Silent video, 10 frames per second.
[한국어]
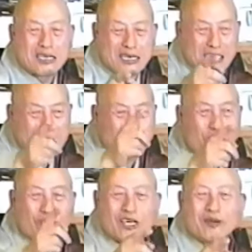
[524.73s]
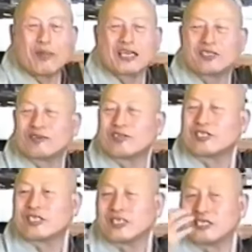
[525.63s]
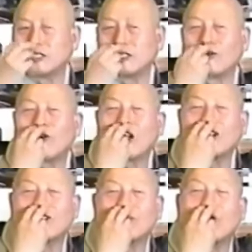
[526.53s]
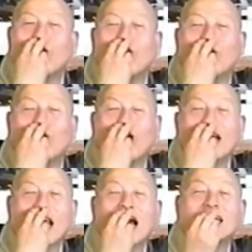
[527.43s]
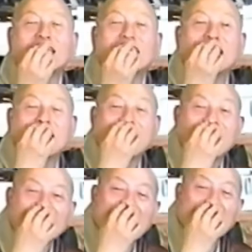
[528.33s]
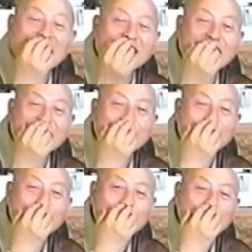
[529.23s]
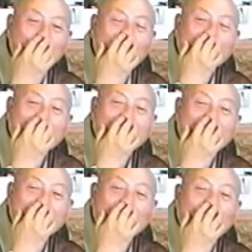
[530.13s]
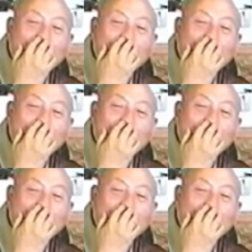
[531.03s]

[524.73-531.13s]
큰 공기를 마시고도 저 코에 또 묘하게 하늘이 희한하지 여러분 몸이 조화를 이렇게